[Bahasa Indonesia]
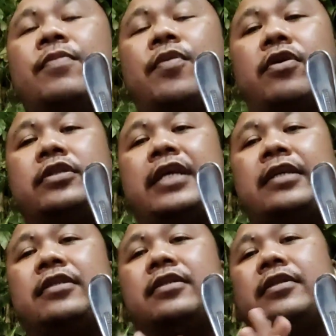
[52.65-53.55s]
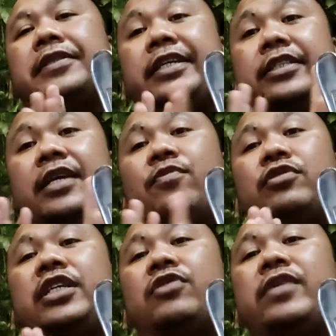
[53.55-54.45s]
proses
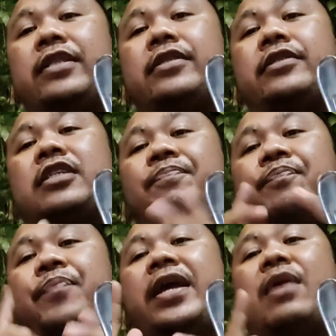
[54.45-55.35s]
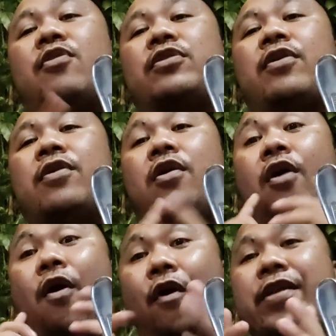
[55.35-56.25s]
distribusi unit sepeda motor
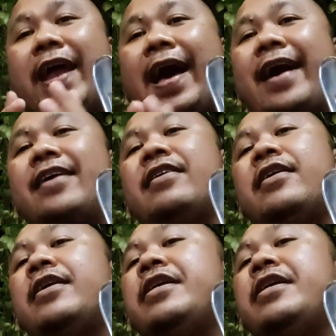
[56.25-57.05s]
Honda.